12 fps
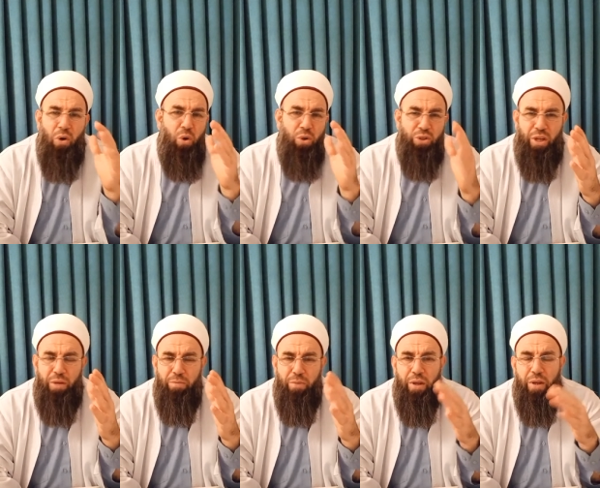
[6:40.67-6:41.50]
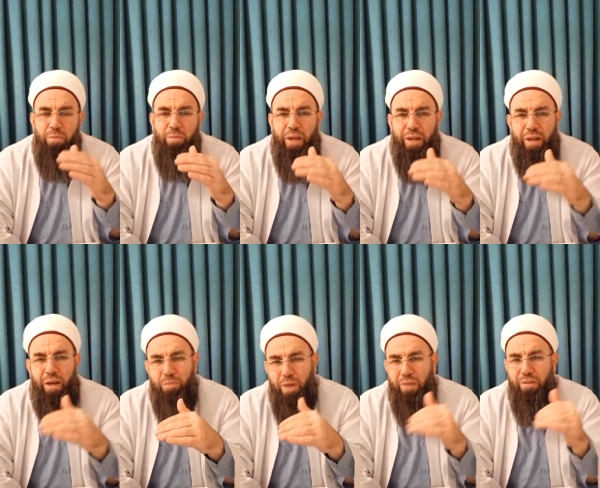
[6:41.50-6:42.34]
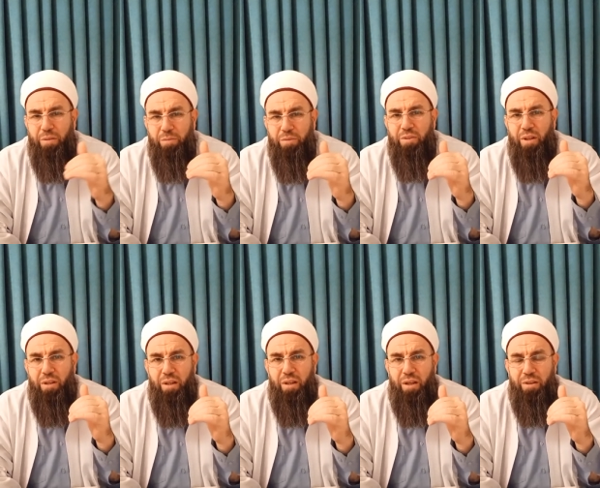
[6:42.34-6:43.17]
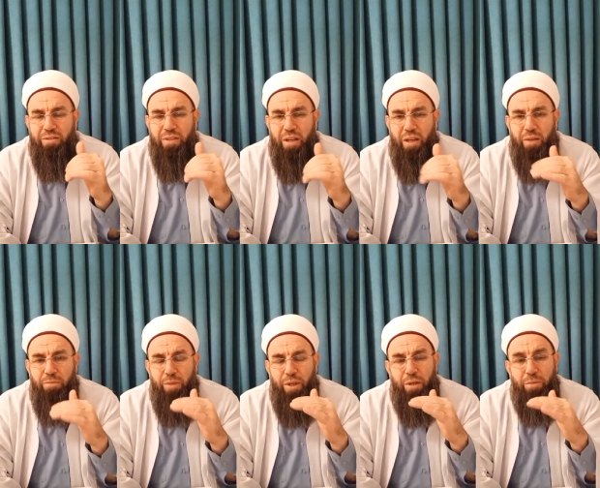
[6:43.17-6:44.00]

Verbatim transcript: Hocam Peygamber Efendimiz sallallahu aleyhi ve sellem